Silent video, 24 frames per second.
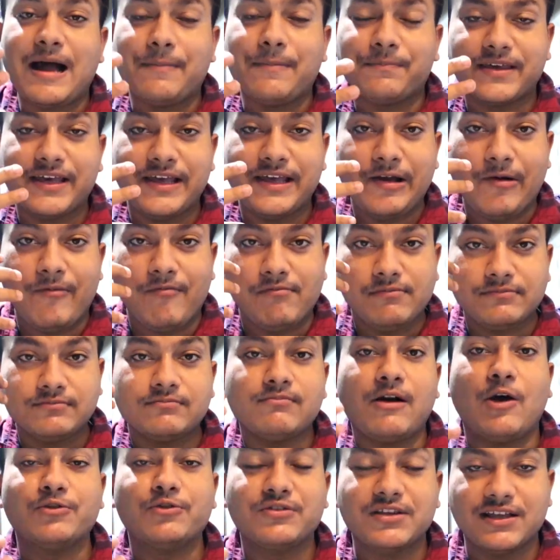आपके
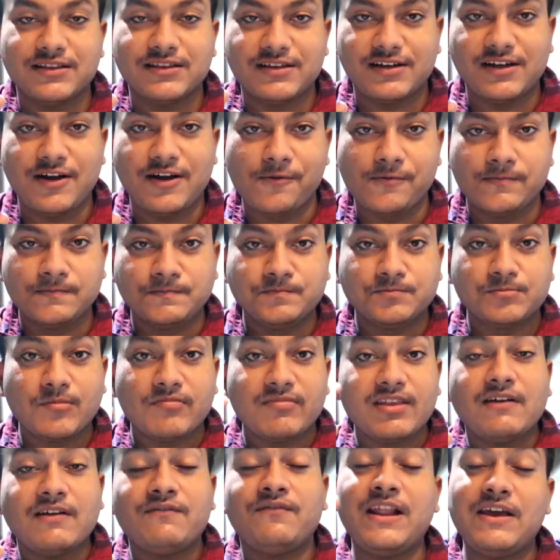माउथ के अंदर ना
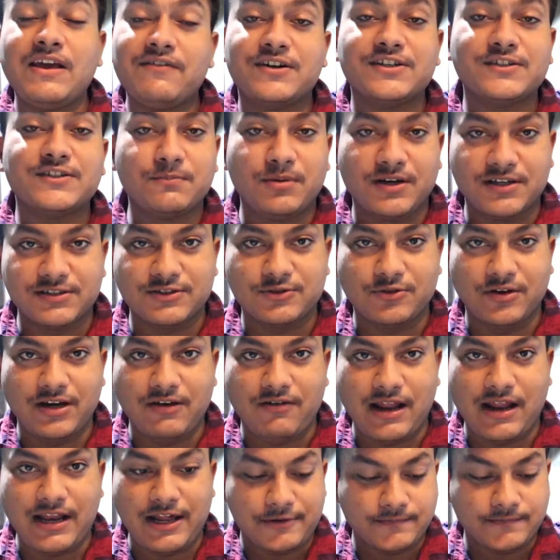फ्लेवर्स बर्स्ट होने
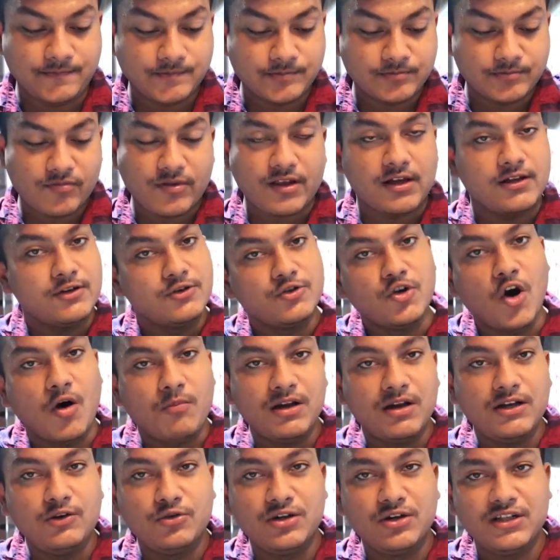वाले हैं
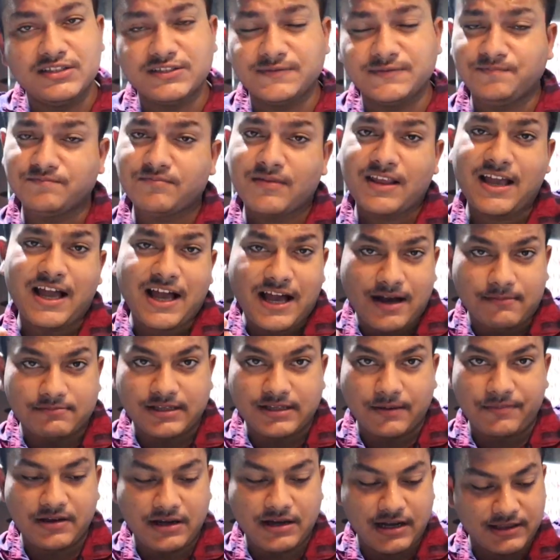नॉर्मल नूडल्स हम
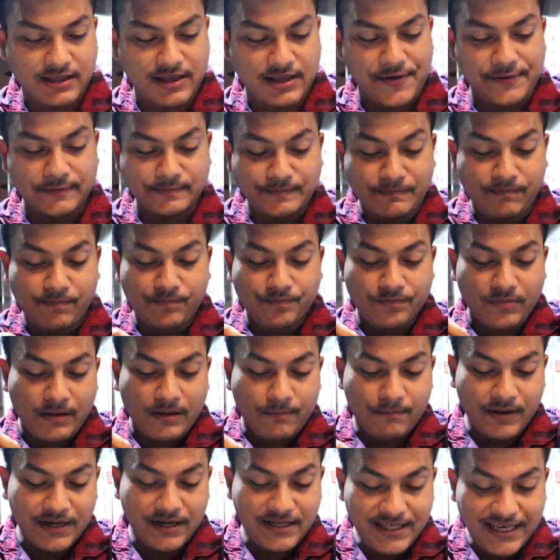सभी खाते हैं
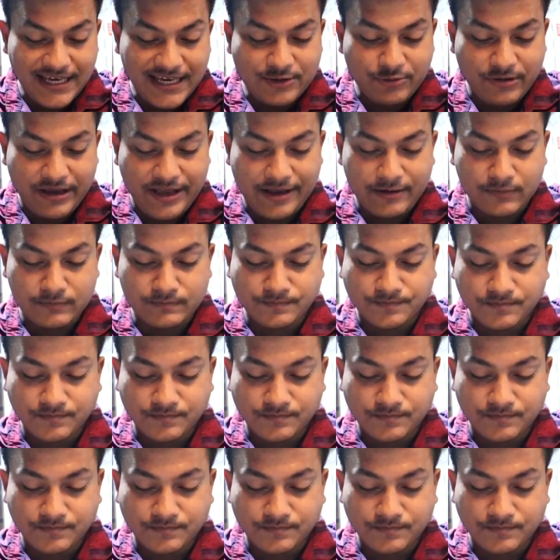पर ये जो है